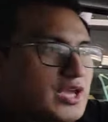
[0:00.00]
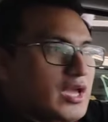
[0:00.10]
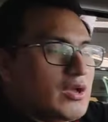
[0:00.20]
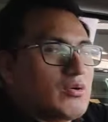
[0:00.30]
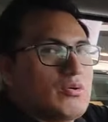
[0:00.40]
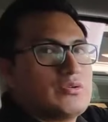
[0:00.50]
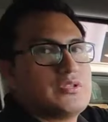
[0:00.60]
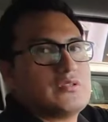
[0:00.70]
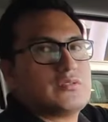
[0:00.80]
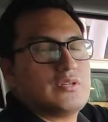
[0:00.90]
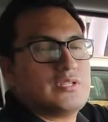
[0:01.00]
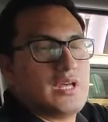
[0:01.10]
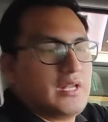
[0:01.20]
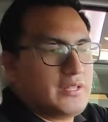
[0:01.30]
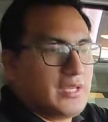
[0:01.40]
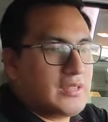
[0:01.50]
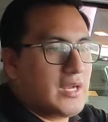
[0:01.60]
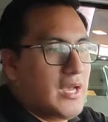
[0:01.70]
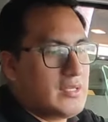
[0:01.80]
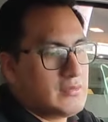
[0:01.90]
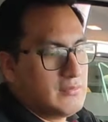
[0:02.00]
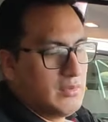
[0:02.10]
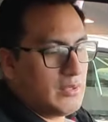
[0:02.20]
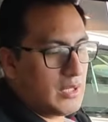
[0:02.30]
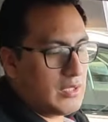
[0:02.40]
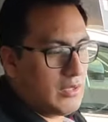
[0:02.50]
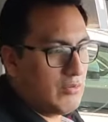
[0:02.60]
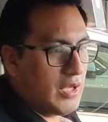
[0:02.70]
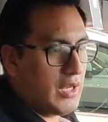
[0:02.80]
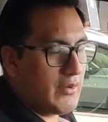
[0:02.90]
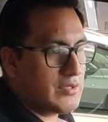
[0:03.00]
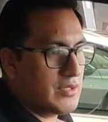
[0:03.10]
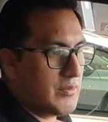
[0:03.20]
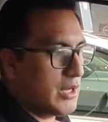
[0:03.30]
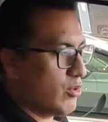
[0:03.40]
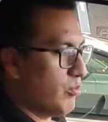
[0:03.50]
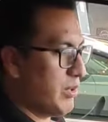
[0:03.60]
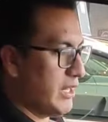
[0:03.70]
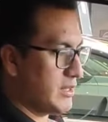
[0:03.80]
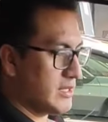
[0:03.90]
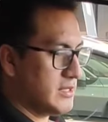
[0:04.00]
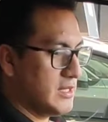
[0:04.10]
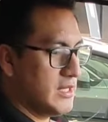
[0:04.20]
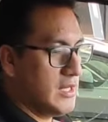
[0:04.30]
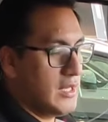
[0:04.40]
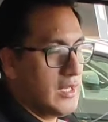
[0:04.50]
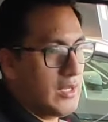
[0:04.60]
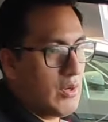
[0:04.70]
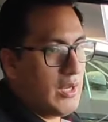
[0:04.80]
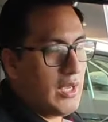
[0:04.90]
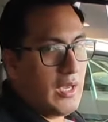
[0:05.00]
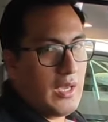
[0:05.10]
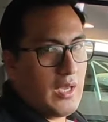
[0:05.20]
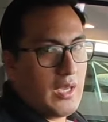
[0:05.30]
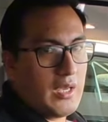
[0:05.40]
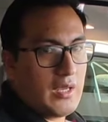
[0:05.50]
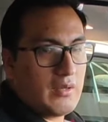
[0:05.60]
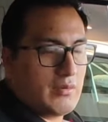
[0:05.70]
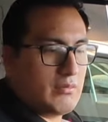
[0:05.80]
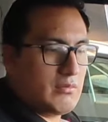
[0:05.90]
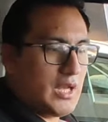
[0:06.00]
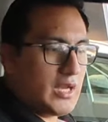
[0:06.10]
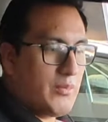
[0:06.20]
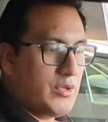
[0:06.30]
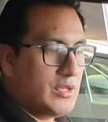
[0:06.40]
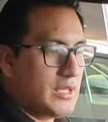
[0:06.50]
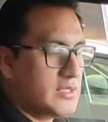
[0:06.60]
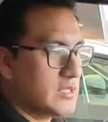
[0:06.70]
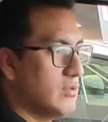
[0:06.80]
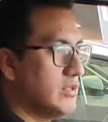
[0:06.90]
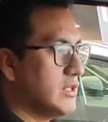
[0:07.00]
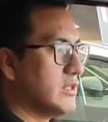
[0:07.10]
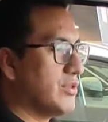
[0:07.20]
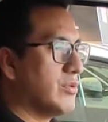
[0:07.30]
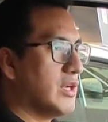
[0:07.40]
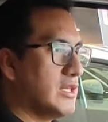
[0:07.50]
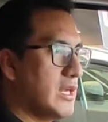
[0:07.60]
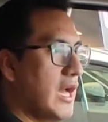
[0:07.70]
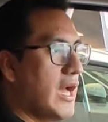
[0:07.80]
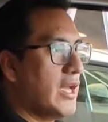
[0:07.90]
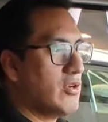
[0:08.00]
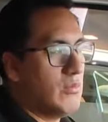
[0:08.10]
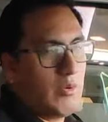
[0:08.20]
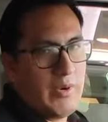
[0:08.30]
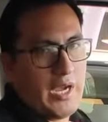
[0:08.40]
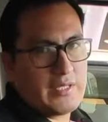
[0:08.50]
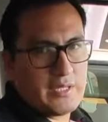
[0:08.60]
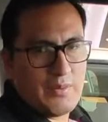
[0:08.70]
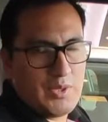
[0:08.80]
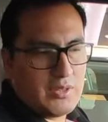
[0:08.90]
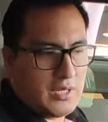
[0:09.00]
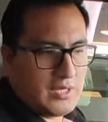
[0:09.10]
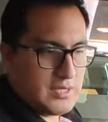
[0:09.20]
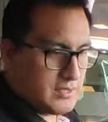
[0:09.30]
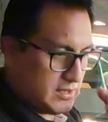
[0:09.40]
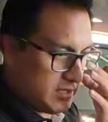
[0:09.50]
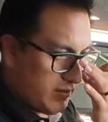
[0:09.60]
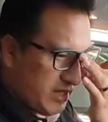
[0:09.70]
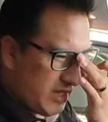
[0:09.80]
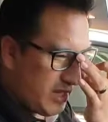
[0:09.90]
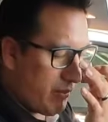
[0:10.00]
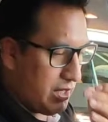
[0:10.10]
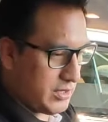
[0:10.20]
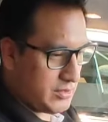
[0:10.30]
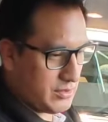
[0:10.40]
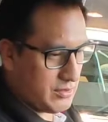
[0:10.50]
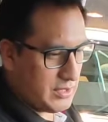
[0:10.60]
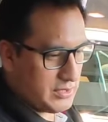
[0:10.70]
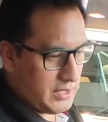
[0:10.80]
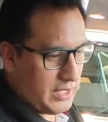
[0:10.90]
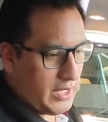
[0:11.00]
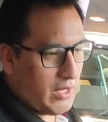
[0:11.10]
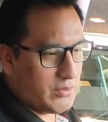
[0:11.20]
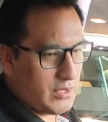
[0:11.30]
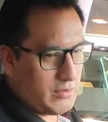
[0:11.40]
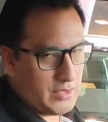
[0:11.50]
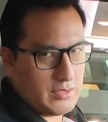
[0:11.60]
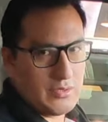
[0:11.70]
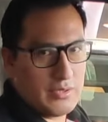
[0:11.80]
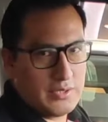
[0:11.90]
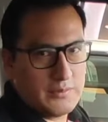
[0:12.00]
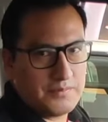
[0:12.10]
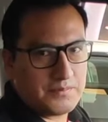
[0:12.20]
ciego, sensores adelante y atrás. Es una de las versiones más completas. Igual eh, en las camionetas Exclusive, tanto el Qashqai como Versa, también tiene este sistema de cámara de 360 grados y los sensores.